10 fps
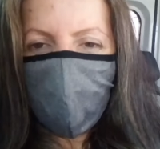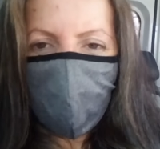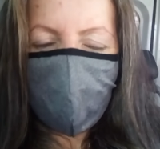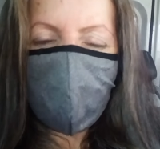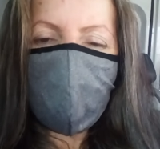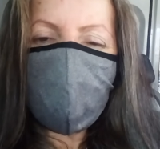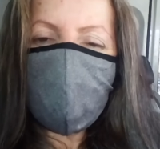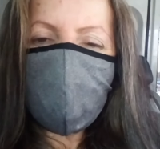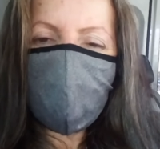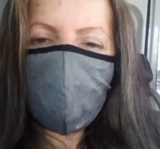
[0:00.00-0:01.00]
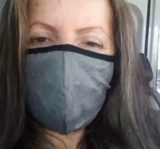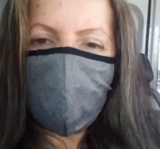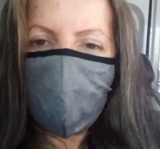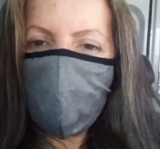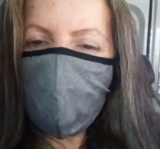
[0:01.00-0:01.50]
Olá, pessoas do
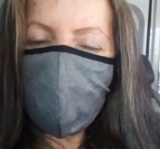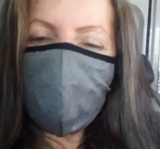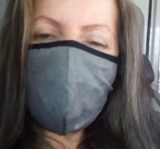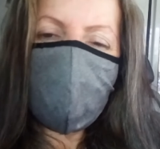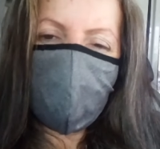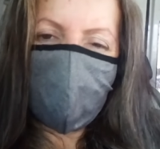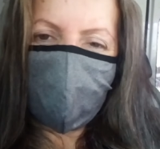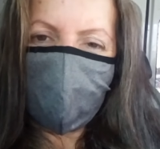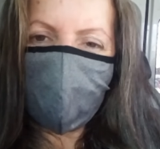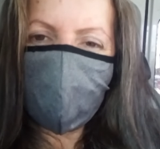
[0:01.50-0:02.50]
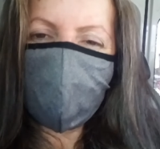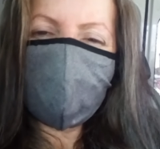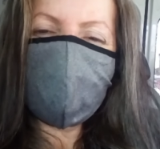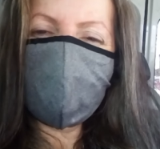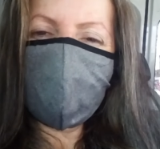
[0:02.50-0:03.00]
bem, bem-vindos ao canal
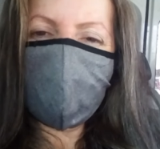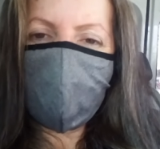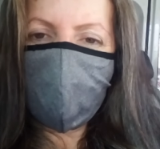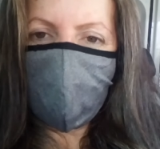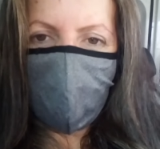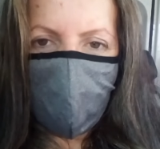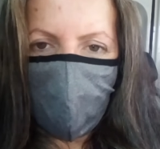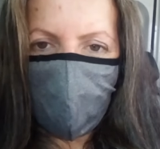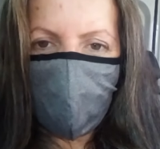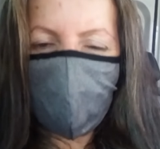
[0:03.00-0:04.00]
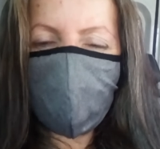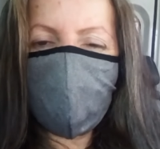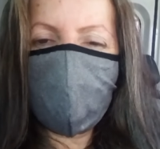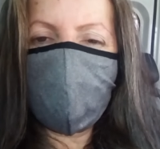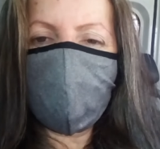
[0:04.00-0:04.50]
Andreia,
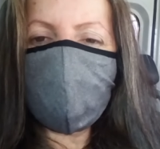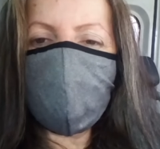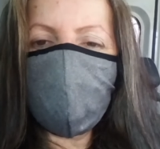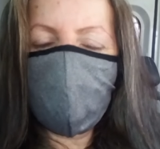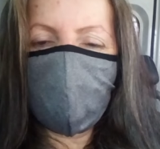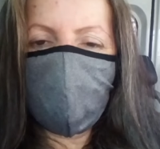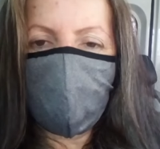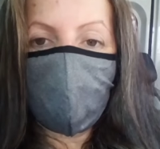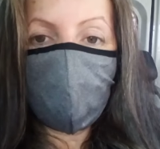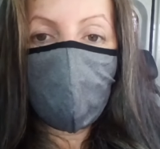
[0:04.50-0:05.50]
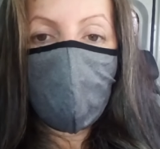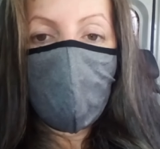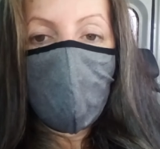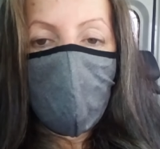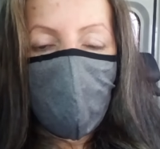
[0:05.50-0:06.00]
apaixonada por animais.
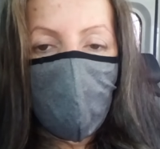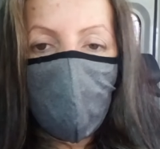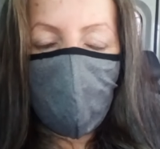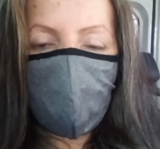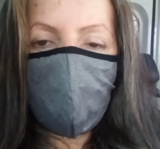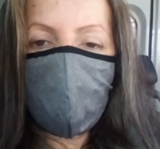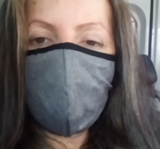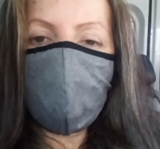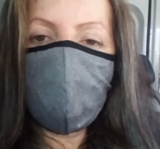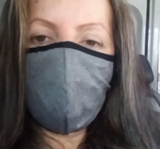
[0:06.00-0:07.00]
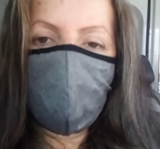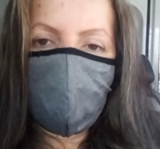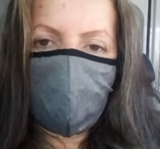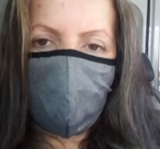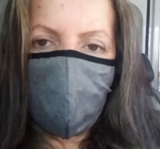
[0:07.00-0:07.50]
Hoje nós vamos
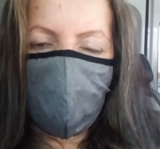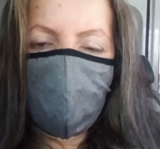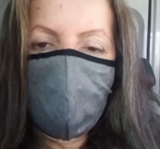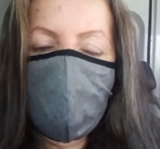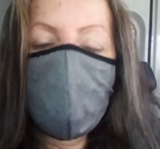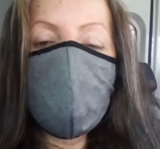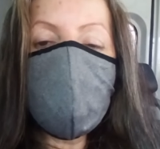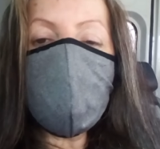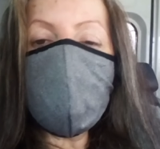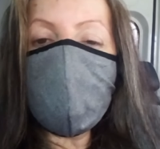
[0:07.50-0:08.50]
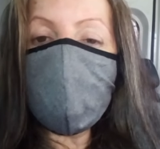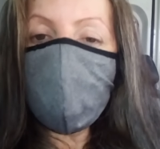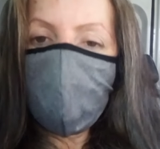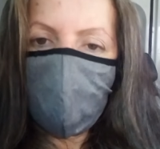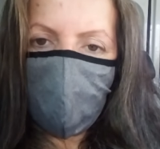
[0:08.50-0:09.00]
conversar sobre
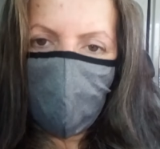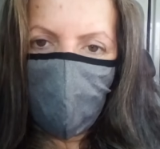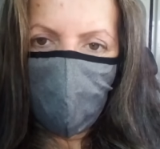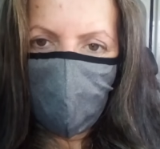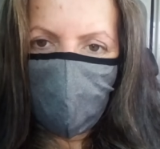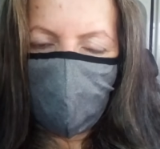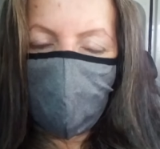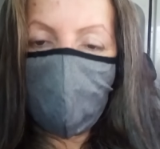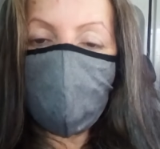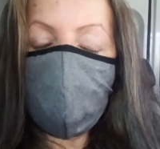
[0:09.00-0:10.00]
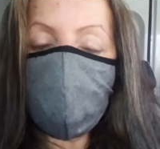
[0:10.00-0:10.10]
aquelas pessoas, né,